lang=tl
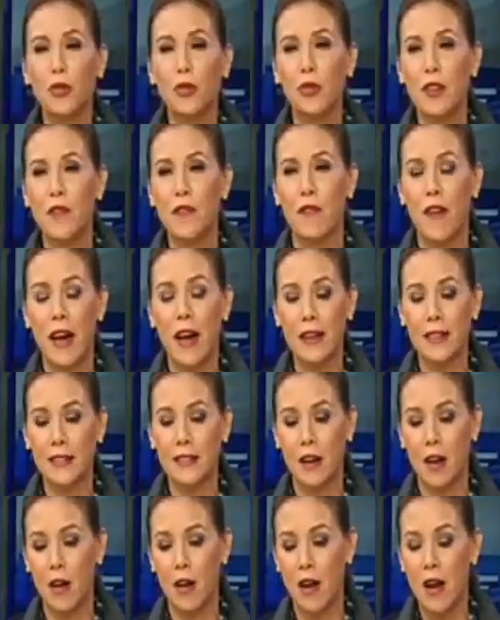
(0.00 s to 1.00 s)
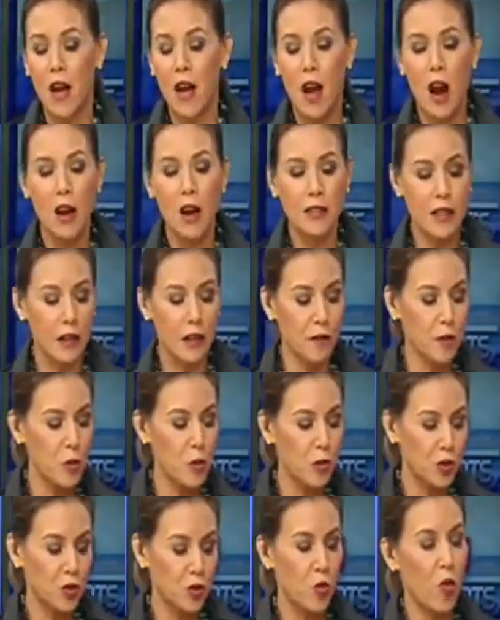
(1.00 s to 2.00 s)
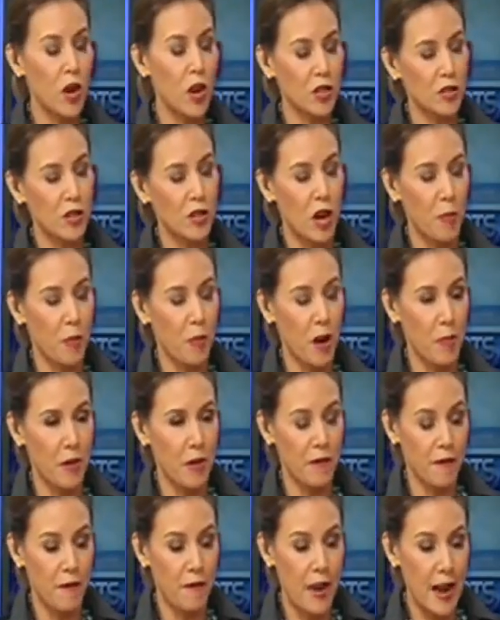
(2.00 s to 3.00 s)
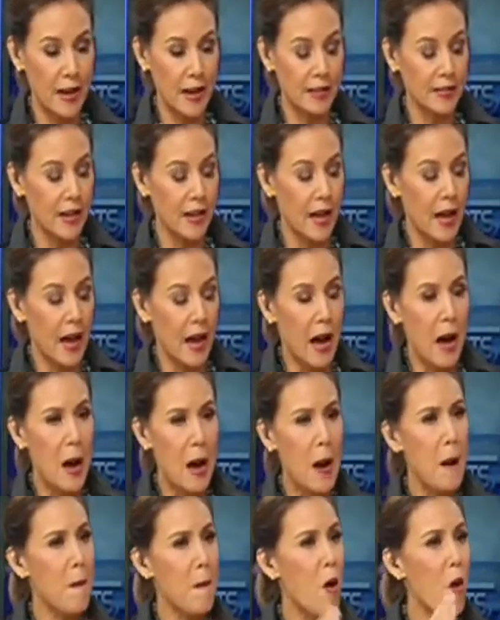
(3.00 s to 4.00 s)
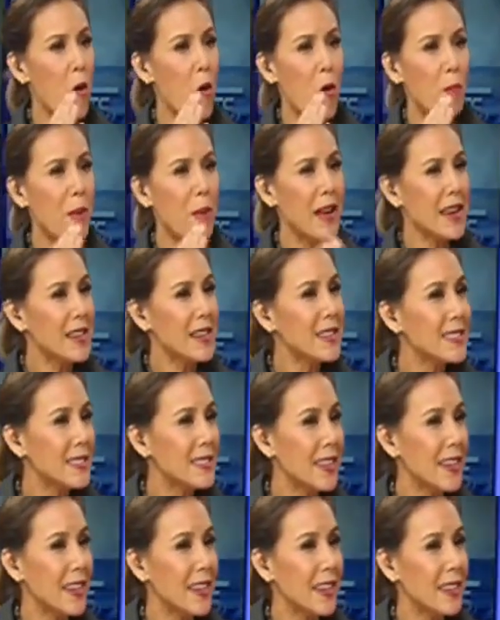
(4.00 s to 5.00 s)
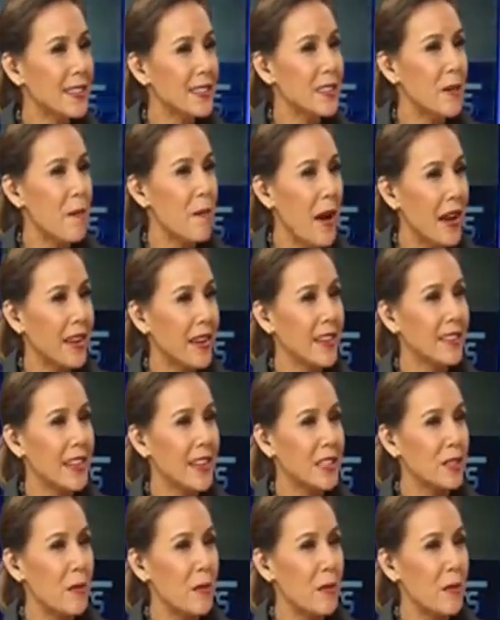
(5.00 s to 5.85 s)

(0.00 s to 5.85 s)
you to invite our, our televiewers to watch the upcoming fight, um, Parang si, si Michael